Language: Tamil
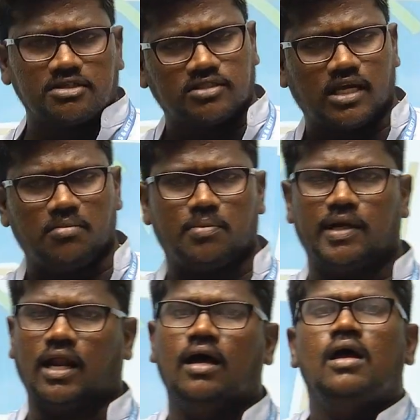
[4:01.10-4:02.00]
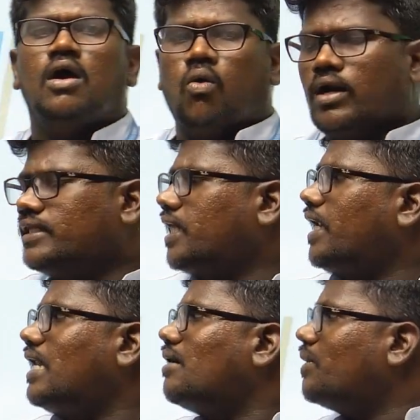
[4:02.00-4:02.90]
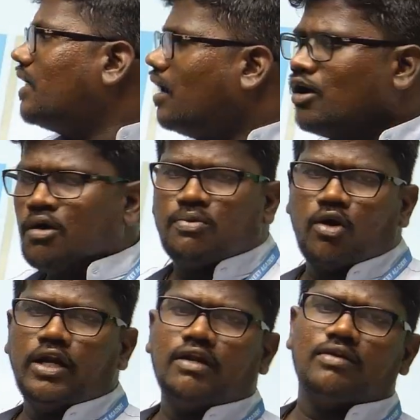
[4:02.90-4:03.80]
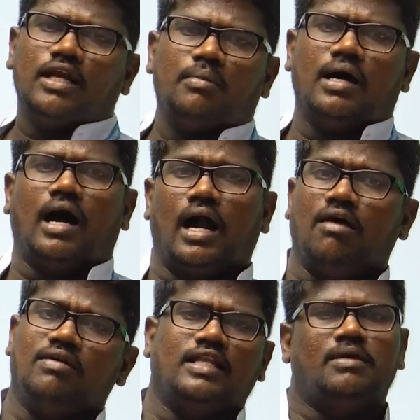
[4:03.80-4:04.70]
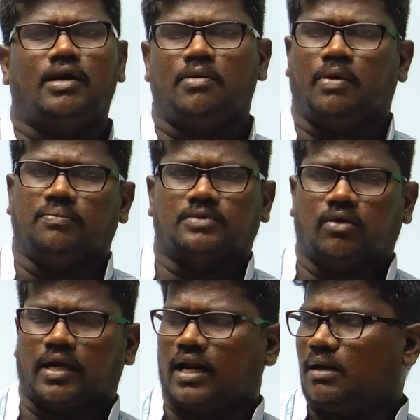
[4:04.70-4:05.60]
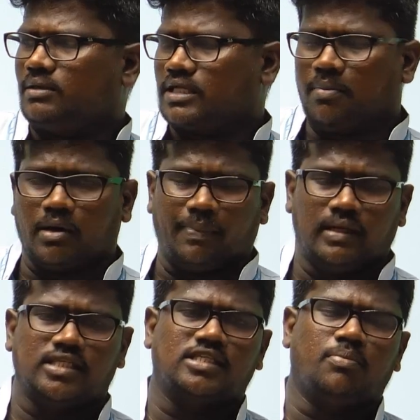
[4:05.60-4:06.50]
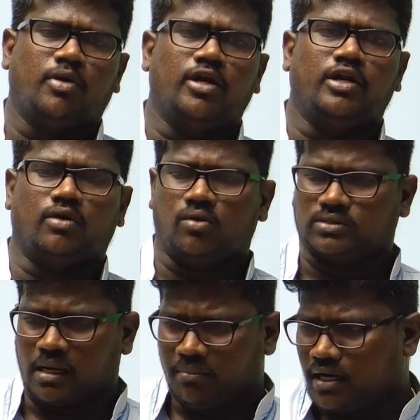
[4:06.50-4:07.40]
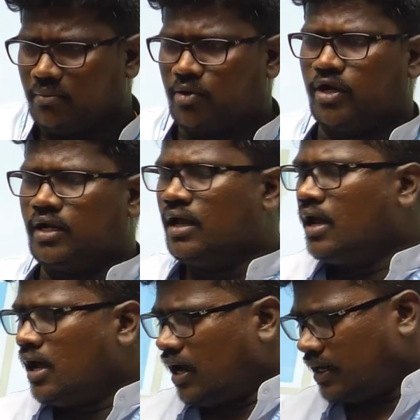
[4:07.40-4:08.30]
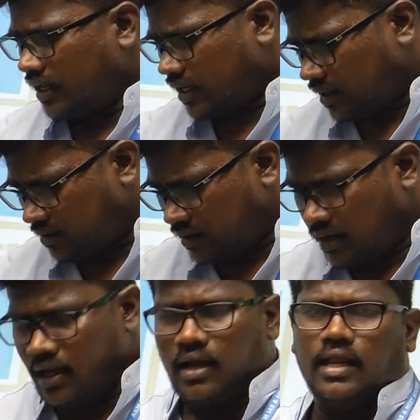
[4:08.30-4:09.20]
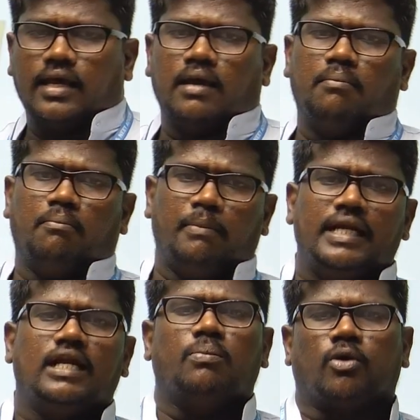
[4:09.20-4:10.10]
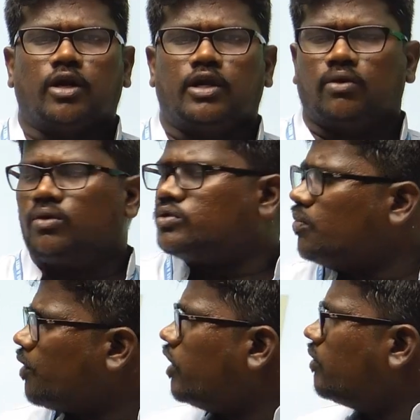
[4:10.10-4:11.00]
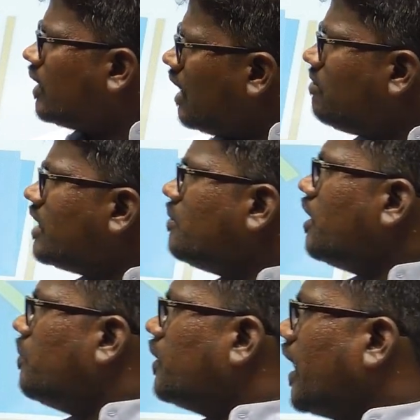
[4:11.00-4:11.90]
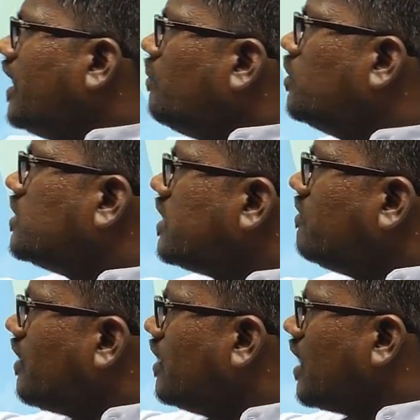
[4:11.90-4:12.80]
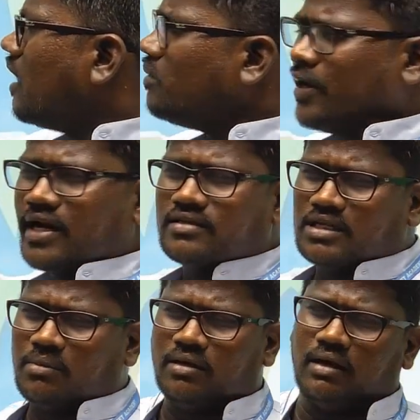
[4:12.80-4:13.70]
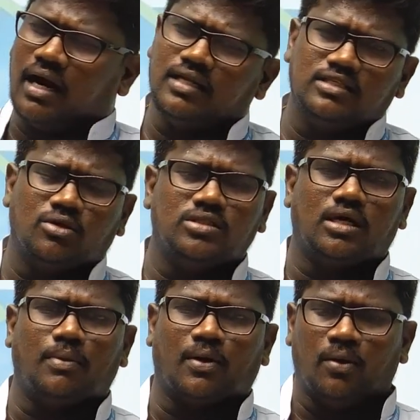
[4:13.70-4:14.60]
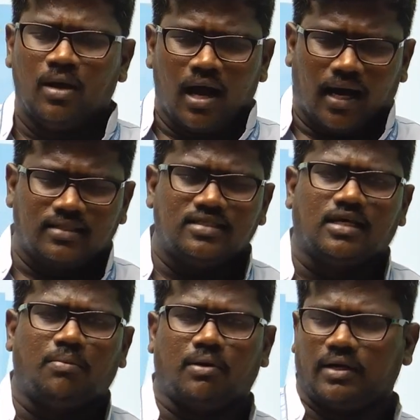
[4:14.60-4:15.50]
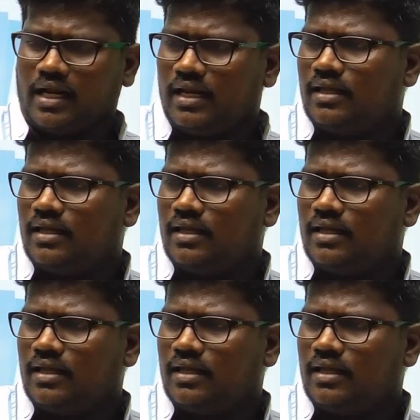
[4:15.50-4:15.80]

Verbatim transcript: வச்சு எலிமினேட் பண்ணிடலாம் உங்களுக்கு தெரியல அப்படின்னா ப்ரோட்டீன் வந்து நம்ம அளவுக்கு அதிகமாக எடுப்போம் ஓகேங்களா நம்ம சாப்பிட்ற பல்சஸில் ப்ரோட்டீன் இருக்கும் சாம்பாரில் ப்ரோட்டீன் அண்ட் லைக் மீட்டில் ப்ரோட்டீன் இருக்கும் ஸோ ப்ரோட்டீன் வந்து அளவுக்கு அதிகமாக எடுப்போம் டைனி அமௌண்ட்ஸ்ன்றது வராது கார்போஹைட்ரேட்ஸ் நம்ம அடிச்சு தோசி சாப்பிட்றோம் அரிசி சாப்பிட்றோம் நெல்